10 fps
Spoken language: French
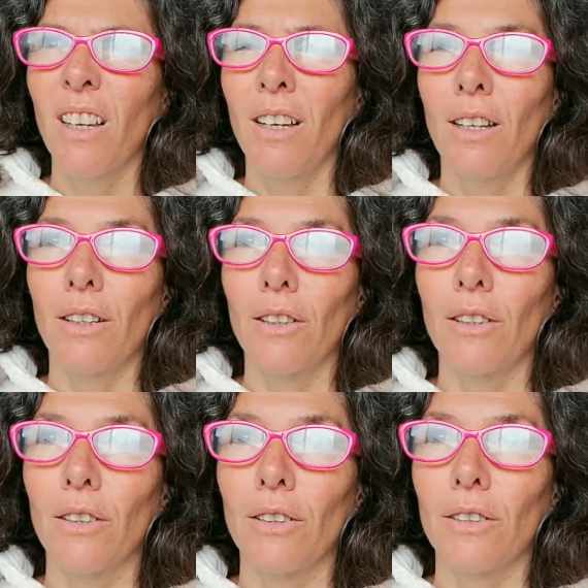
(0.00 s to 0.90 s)

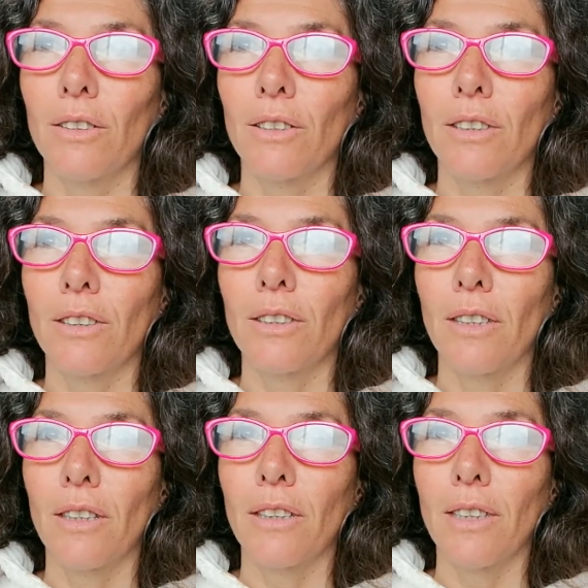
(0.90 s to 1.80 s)
Euh,
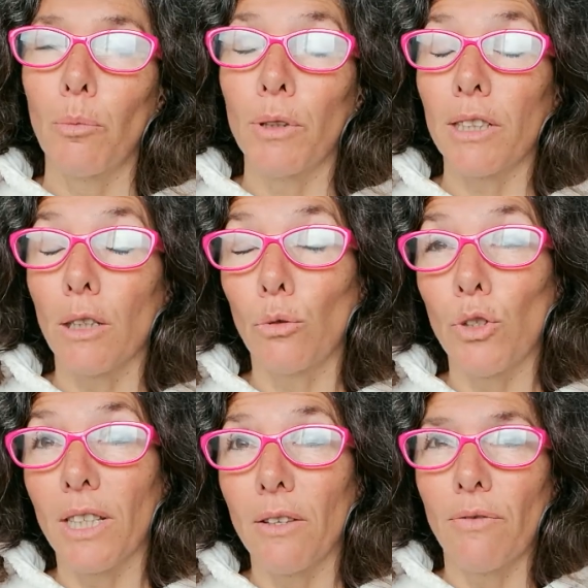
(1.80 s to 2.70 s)
c'est ça peut être un
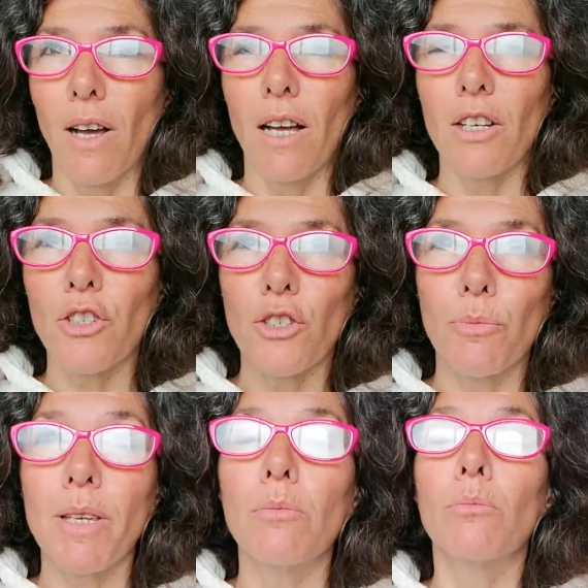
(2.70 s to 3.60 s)
sujet qui fâche,
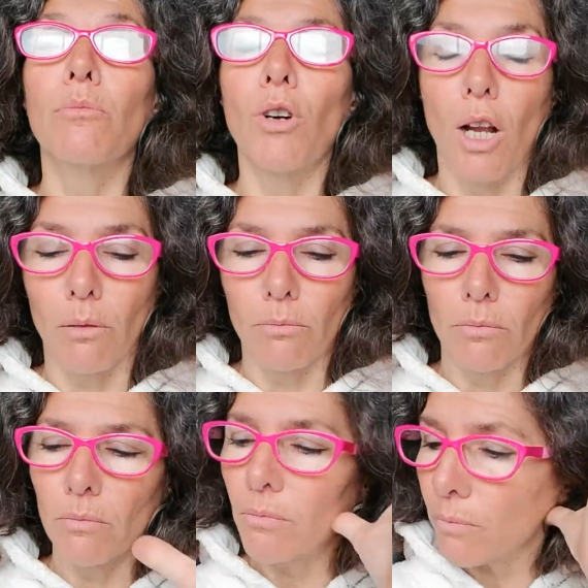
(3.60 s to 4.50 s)
mais voilà,
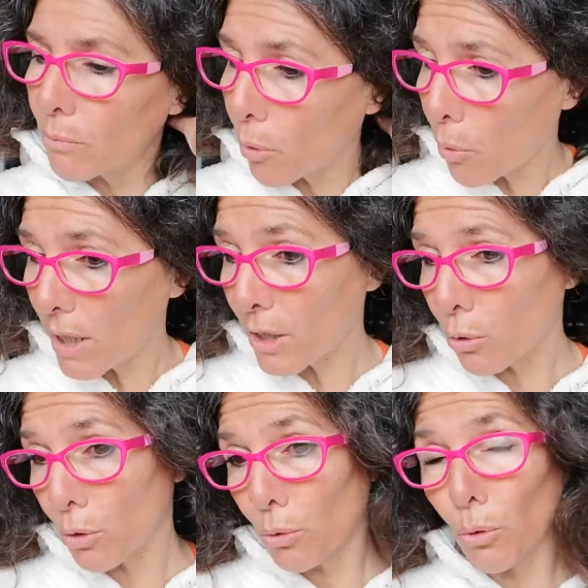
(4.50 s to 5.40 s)
pour moi, les
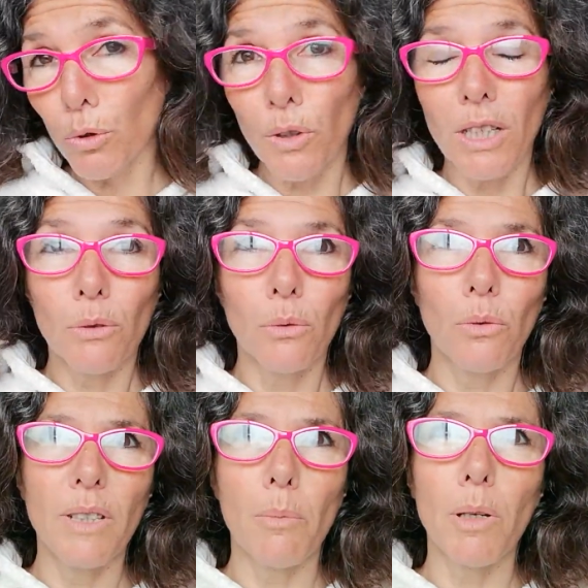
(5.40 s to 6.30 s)
choses sont ce qu'elles
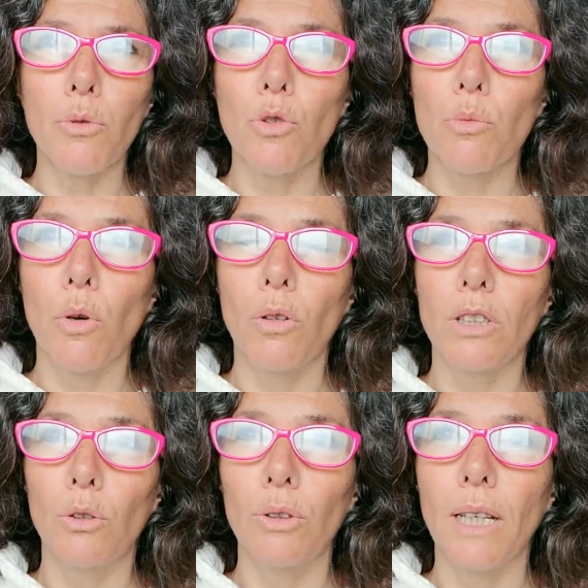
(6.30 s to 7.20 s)
sont, il n'y a pas de jugement,
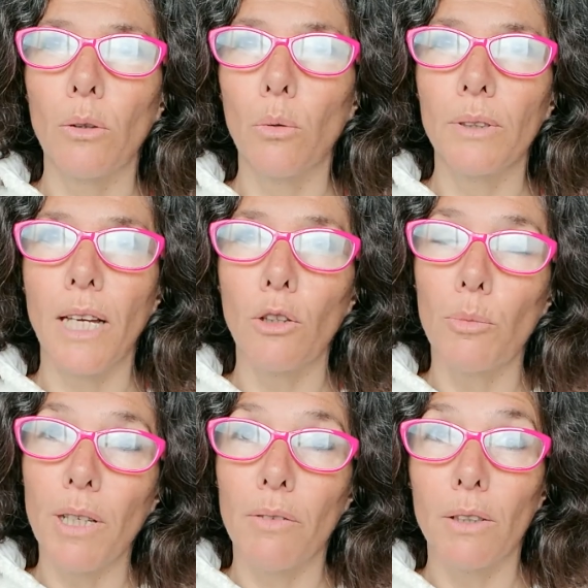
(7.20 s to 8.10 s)
c'est juste un constat, une
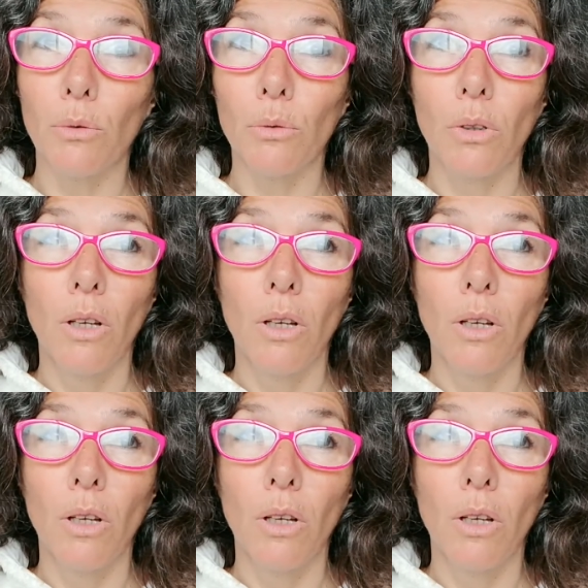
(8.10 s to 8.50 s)
observation